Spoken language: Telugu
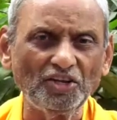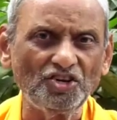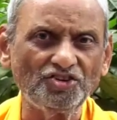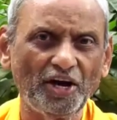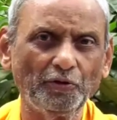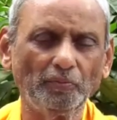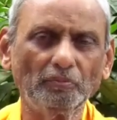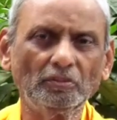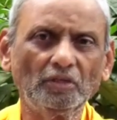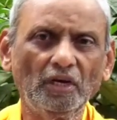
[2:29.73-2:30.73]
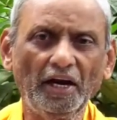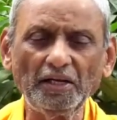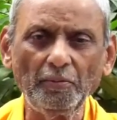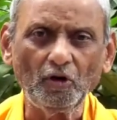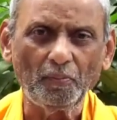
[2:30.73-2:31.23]
రచించాను
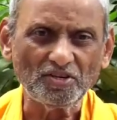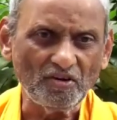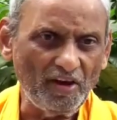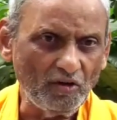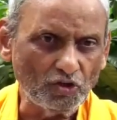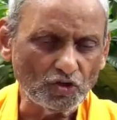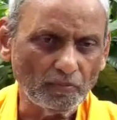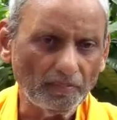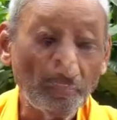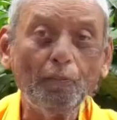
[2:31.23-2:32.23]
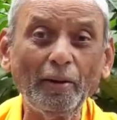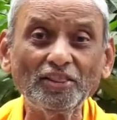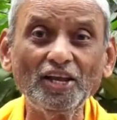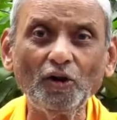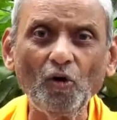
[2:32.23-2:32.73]
అంటే మీరు ప్రశ్న వేయవచ్చు
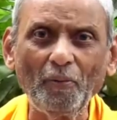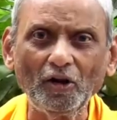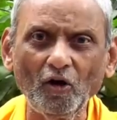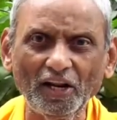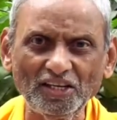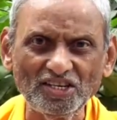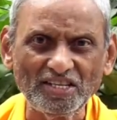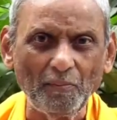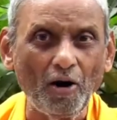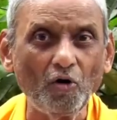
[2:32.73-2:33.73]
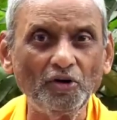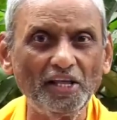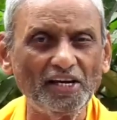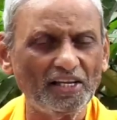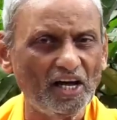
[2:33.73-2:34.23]
పద్య రూపంలో రచిస్తే
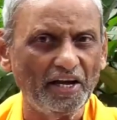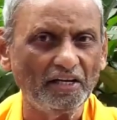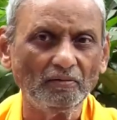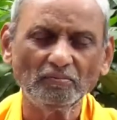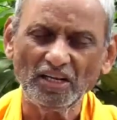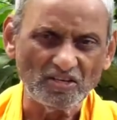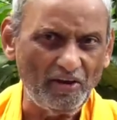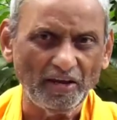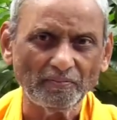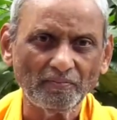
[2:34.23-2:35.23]
బాగుండేది కదా అని నిజమే